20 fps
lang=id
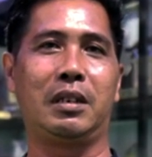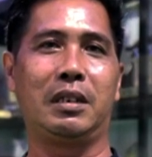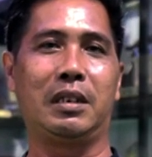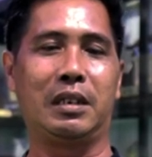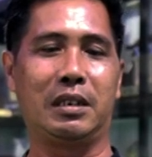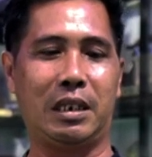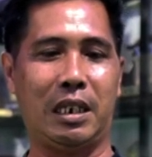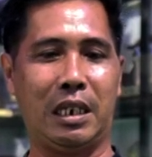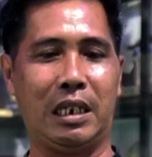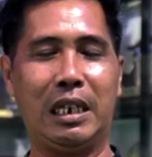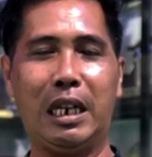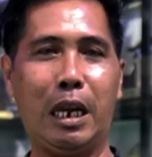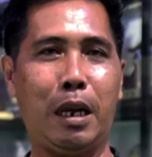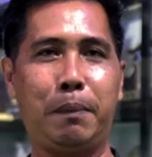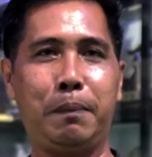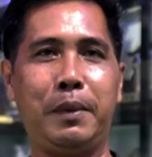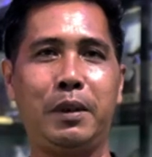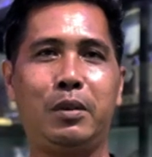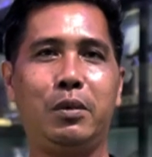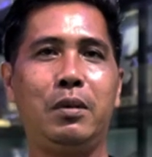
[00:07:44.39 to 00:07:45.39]
seri
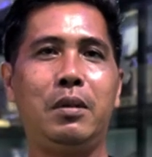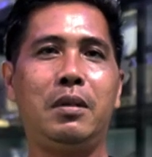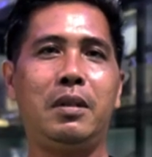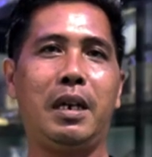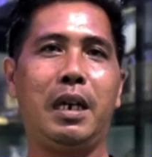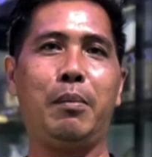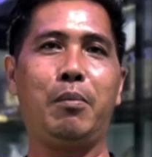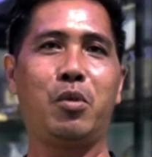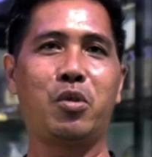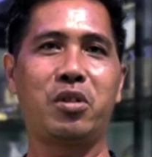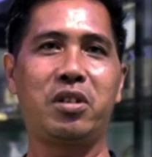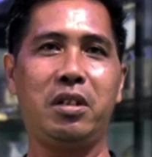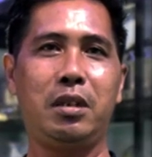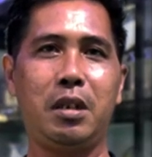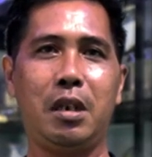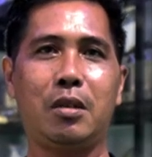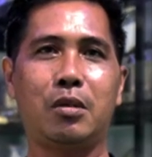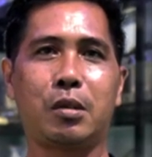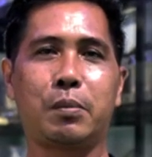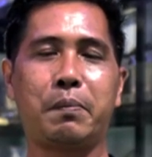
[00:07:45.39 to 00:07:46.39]
app itu
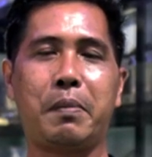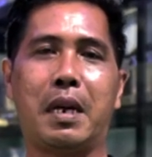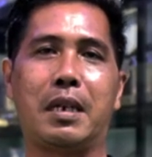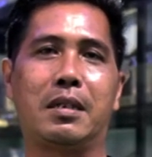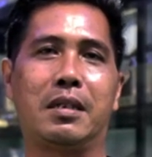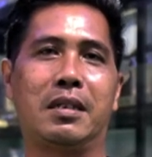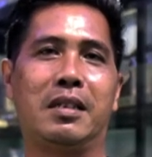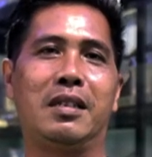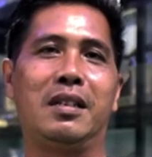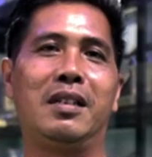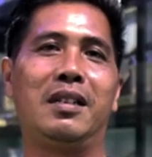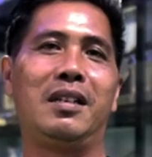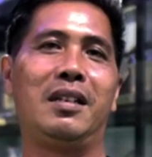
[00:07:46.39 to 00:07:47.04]
emosinya harus pas